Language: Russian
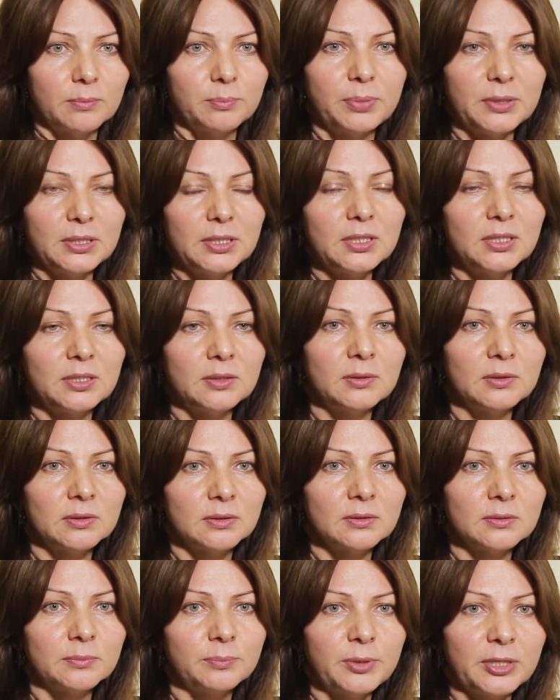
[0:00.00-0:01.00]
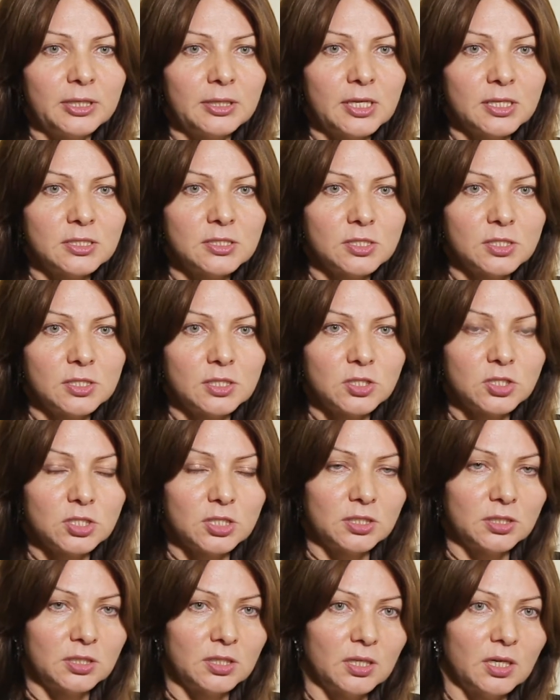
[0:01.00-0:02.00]
при принятии
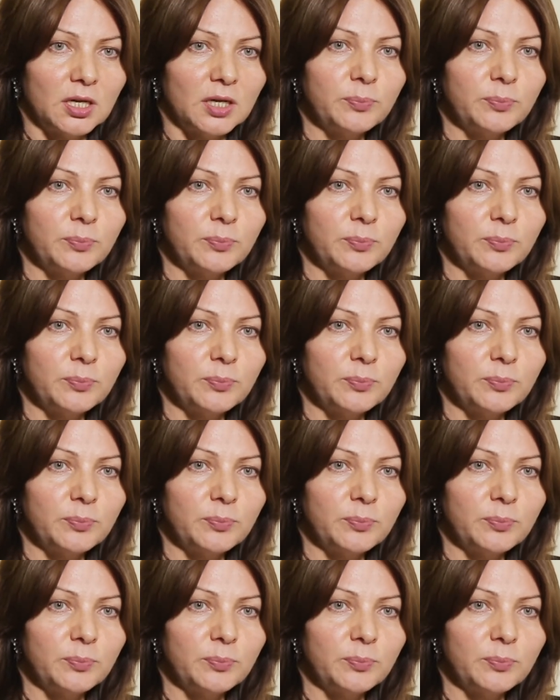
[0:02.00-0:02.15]
решения